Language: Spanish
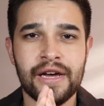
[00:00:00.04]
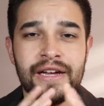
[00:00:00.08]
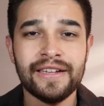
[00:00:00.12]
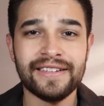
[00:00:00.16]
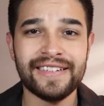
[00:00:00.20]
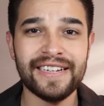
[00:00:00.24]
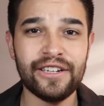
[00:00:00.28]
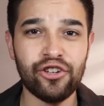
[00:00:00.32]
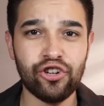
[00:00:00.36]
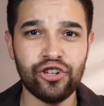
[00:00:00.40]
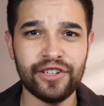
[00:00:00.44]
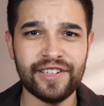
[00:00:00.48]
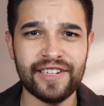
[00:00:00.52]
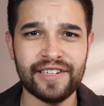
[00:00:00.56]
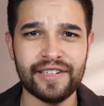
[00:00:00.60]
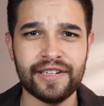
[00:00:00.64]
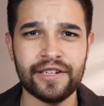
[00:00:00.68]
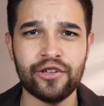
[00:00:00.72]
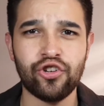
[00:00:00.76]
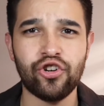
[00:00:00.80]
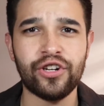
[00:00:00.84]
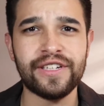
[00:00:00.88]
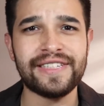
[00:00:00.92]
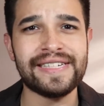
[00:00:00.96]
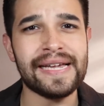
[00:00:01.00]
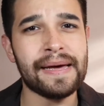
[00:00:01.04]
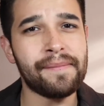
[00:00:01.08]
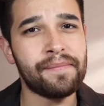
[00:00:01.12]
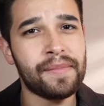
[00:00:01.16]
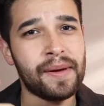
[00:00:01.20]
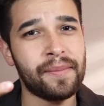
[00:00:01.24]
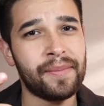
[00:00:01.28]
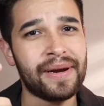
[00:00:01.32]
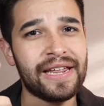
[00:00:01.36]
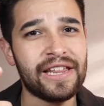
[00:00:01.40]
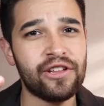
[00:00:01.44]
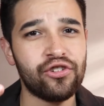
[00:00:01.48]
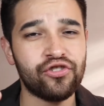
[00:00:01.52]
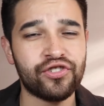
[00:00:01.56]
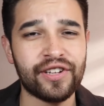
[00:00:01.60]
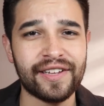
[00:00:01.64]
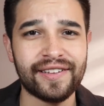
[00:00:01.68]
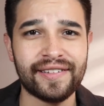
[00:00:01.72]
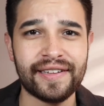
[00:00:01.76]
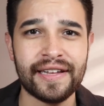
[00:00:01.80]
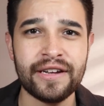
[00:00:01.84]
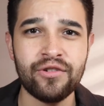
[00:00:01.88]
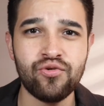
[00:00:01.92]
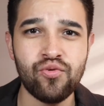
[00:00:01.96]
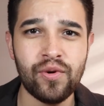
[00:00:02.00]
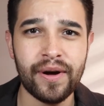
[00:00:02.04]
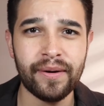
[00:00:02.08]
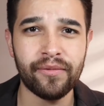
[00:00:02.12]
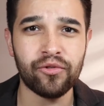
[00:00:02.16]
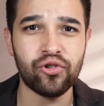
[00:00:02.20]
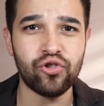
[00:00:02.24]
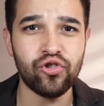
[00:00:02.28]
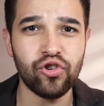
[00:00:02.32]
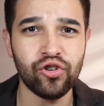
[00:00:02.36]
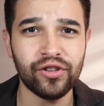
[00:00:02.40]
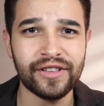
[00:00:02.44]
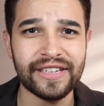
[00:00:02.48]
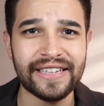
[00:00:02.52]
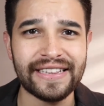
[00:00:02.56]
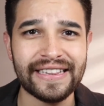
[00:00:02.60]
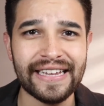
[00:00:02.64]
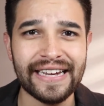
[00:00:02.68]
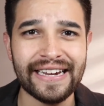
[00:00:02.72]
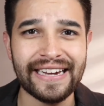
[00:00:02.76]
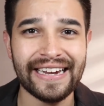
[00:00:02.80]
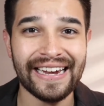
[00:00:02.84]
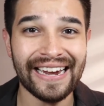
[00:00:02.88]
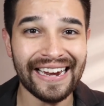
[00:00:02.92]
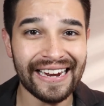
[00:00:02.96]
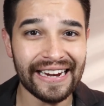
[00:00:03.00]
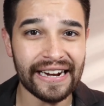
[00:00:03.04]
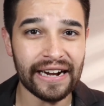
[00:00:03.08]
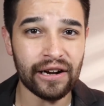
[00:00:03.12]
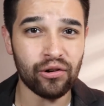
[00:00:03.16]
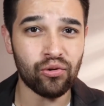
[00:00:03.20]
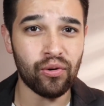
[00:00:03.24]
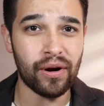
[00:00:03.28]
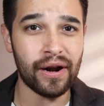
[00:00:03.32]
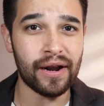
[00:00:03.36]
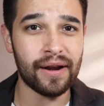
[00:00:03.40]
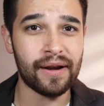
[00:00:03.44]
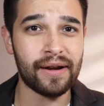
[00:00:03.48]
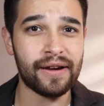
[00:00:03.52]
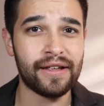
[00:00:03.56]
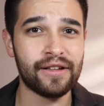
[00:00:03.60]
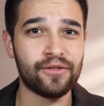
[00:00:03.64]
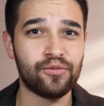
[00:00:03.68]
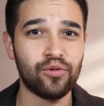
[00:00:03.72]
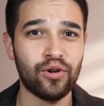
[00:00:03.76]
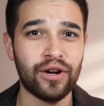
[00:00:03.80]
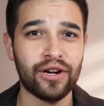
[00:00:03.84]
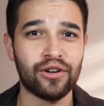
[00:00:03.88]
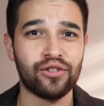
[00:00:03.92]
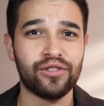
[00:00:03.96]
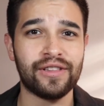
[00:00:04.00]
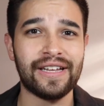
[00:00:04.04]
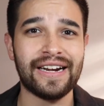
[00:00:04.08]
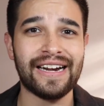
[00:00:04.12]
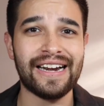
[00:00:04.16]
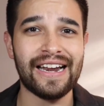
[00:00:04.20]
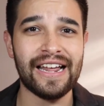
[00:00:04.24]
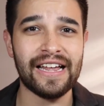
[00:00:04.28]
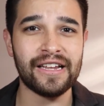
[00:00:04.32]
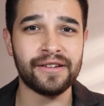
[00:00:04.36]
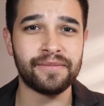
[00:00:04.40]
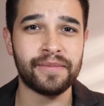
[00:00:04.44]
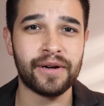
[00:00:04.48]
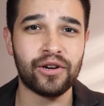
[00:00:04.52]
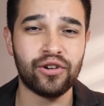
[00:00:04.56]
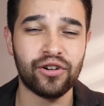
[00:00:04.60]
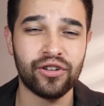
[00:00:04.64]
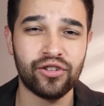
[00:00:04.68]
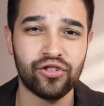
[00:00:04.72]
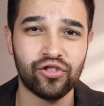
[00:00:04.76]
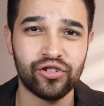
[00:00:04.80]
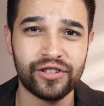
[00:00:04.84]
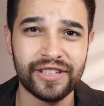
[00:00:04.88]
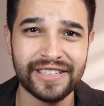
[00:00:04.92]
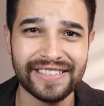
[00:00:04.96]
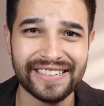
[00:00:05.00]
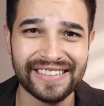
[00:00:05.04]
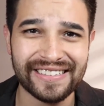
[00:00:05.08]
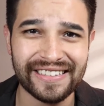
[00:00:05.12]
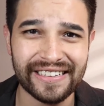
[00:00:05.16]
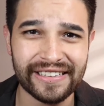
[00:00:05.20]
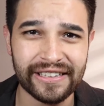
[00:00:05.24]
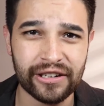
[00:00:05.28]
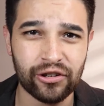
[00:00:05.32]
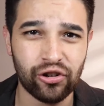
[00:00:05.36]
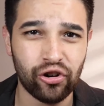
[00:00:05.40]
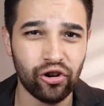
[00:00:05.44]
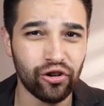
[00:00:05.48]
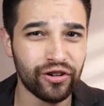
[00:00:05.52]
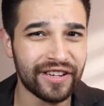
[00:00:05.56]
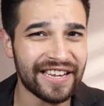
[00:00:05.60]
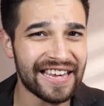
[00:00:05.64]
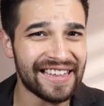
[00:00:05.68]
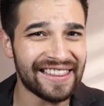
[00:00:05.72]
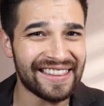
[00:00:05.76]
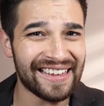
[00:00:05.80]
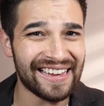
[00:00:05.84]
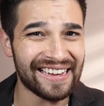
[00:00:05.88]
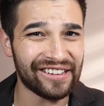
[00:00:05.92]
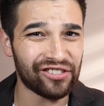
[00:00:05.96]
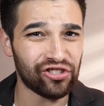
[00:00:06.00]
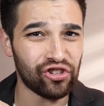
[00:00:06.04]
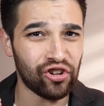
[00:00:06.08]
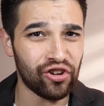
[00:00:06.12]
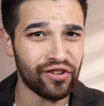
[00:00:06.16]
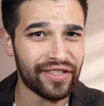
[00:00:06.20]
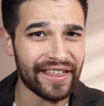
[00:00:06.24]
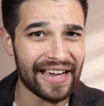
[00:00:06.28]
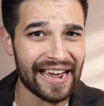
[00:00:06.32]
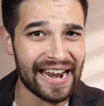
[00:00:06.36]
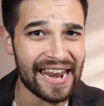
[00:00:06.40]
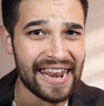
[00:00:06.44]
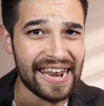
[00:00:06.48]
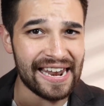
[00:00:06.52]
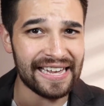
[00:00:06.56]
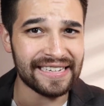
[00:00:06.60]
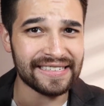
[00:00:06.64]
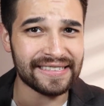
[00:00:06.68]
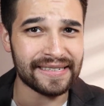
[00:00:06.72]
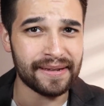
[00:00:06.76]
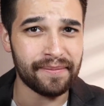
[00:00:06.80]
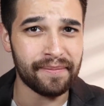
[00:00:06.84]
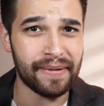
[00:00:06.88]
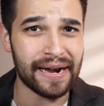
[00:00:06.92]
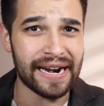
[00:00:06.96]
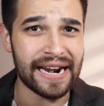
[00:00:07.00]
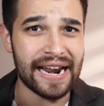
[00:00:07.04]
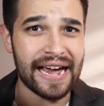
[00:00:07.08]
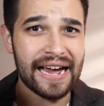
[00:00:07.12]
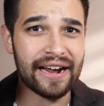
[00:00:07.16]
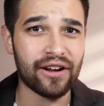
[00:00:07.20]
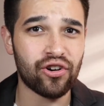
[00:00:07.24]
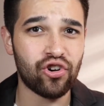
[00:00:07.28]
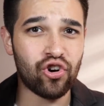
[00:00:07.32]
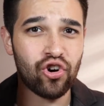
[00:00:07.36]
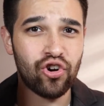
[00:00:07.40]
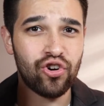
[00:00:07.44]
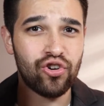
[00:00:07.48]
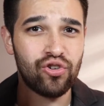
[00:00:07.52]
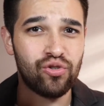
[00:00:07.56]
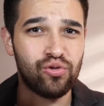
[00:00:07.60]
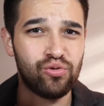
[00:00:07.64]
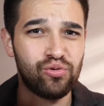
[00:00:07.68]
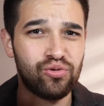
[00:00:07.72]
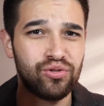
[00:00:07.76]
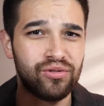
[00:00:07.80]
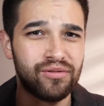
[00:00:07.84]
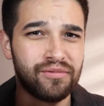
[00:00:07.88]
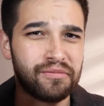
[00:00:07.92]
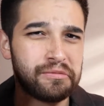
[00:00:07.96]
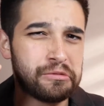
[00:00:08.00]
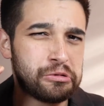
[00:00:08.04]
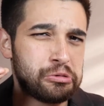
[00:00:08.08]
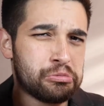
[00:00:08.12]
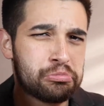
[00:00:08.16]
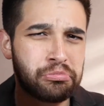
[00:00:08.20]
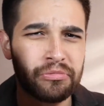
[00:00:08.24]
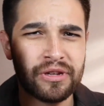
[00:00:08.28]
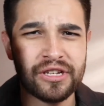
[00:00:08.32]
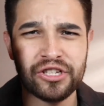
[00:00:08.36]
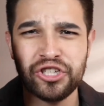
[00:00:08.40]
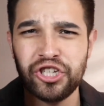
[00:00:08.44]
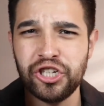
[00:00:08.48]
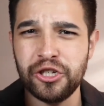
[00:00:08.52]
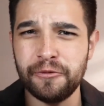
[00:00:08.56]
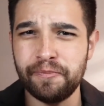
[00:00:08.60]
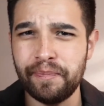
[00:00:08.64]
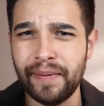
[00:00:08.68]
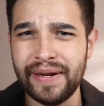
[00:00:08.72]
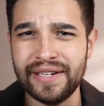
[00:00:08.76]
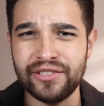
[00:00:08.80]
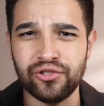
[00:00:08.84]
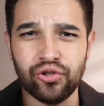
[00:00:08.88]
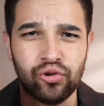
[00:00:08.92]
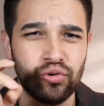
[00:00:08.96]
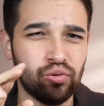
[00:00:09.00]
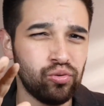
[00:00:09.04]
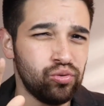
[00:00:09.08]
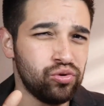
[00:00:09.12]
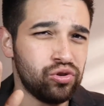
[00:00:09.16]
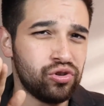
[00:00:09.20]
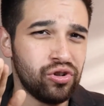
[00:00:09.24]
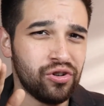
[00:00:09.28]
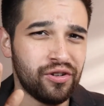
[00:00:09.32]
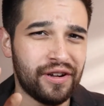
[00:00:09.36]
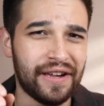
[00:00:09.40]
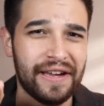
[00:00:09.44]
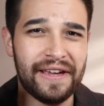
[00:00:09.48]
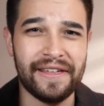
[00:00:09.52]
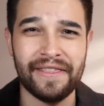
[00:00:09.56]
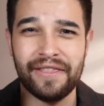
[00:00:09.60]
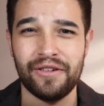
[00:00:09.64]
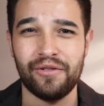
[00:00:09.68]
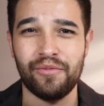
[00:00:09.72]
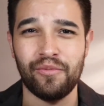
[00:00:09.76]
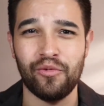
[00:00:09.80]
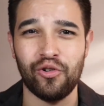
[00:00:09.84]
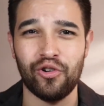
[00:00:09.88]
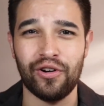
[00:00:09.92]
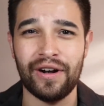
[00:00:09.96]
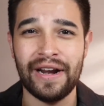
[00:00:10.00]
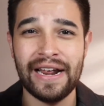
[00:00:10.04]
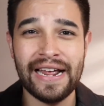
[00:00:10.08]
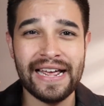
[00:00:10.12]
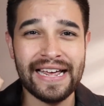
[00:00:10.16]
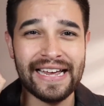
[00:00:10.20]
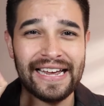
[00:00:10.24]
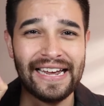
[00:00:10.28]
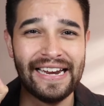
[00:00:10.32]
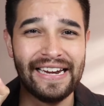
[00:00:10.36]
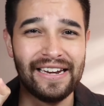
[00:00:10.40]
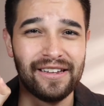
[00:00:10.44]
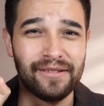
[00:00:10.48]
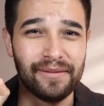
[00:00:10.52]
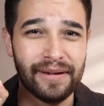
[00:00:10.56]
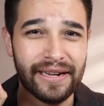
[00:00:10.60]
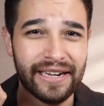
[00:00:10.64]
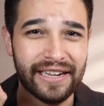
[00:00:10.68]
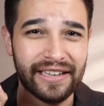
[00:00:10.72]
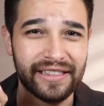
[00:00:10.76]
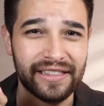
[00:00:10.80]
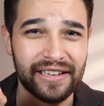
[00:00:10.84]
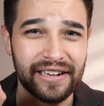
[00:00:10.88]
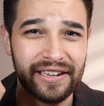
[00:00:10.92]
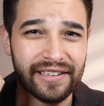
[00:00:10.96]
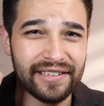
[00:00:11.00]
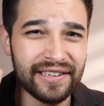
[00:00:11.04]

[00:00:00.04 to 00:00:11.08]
Señoras y señores, sean bienvenidos a este nuevo NotiTech en el cual les voy a contar las mejores noticias de tecnología de toda la semana con un chispazo, un toque de humor que les va a encantar.